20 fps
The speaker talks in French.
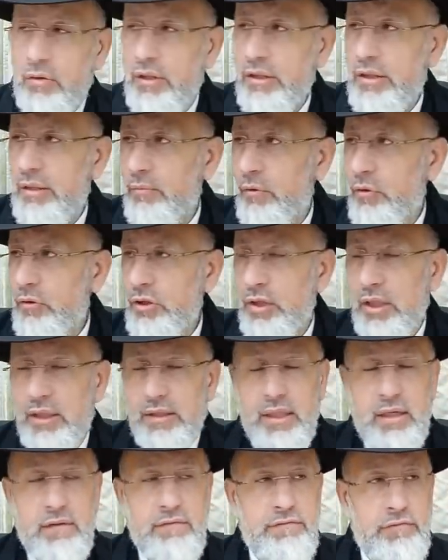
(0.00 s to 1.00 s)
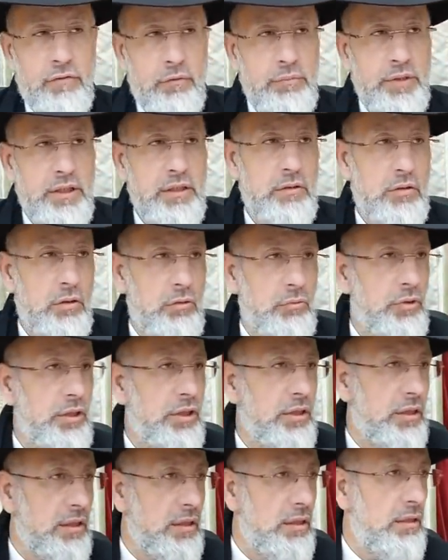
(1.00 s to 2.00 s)
la débauche, la terre vomit
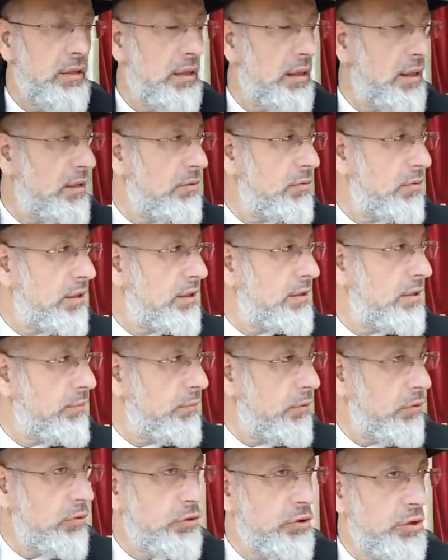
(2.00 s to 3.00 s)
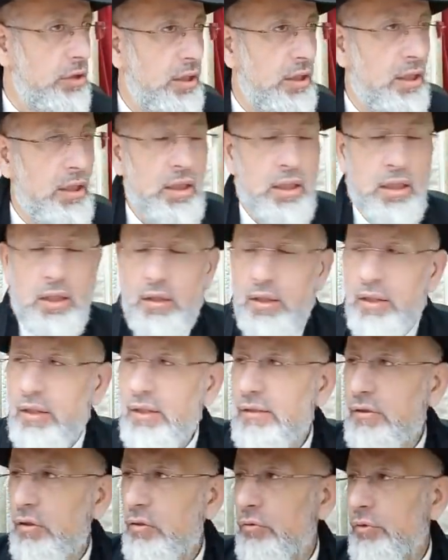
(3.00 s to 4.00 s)
celui qui est dans la débauche
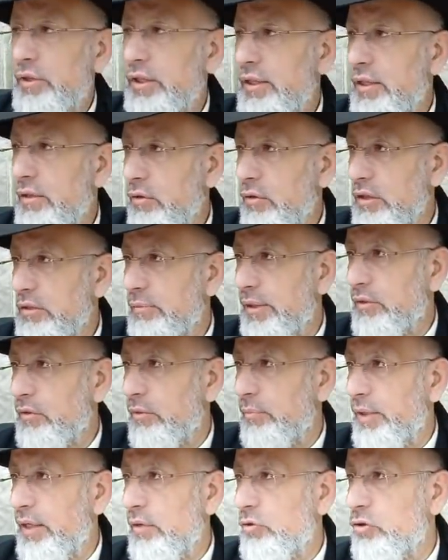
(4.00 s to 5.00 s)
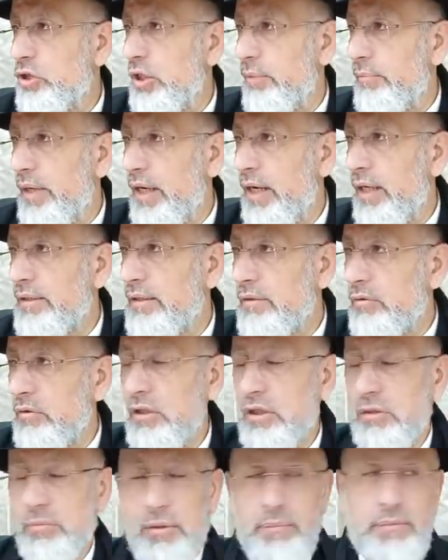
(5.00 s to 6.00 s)
et celui qui ne respecte pas le Shabbat, celui
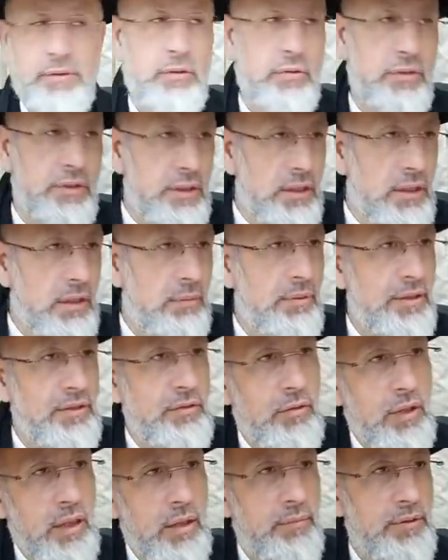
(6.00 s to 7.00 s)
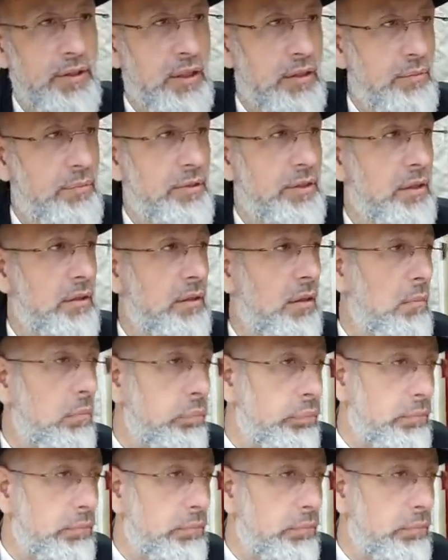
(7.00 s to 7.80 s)
qui ne respecte pas ceci, pas cela, patati patata.